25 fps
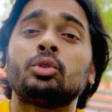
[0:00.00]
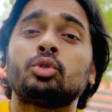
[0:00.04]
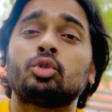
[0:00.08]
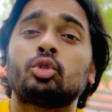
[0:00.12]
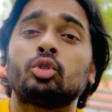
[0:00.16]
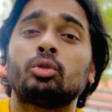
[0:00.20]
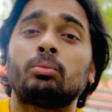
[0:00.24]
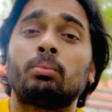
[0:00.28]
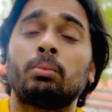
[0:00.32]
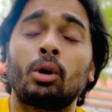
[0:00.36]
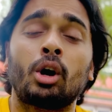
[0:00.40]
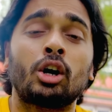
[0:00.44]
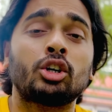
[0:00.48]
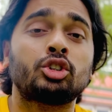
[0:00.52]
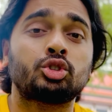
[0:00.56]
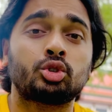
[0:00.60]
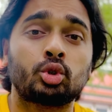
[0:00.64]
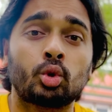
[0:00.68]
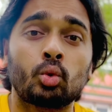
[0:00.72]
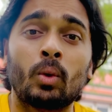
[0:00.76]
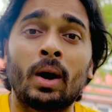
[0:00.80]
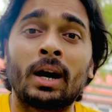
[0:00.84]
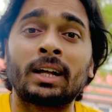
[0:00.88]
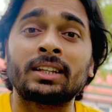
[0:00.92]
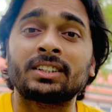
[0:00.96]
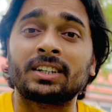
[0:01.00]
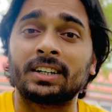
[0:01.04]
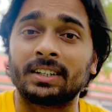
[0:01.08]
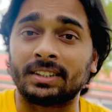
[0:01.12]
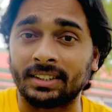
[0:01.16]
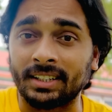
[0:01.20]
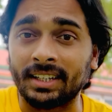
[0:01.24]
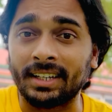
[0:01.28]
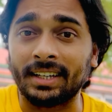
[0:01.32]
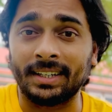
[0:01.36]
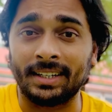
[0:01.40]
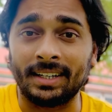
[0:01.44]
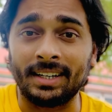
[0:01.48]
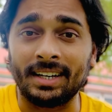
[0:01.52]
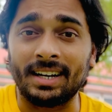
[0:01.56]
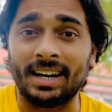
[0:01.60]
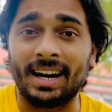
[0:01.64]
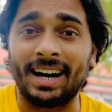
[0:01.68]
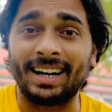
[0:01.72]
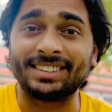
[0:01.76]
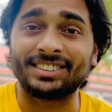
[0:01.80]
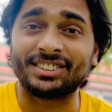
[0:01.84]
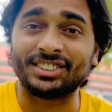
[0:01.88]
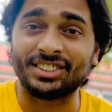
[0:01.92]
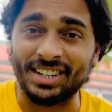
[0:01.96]
तो ब्लॉग शुरुआत करते हैं
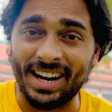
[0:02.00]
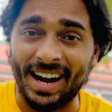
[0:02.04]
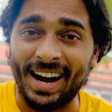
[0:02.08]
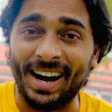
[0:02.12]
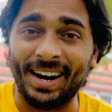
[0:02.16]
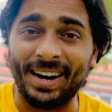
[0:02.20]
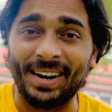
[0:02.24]
आज का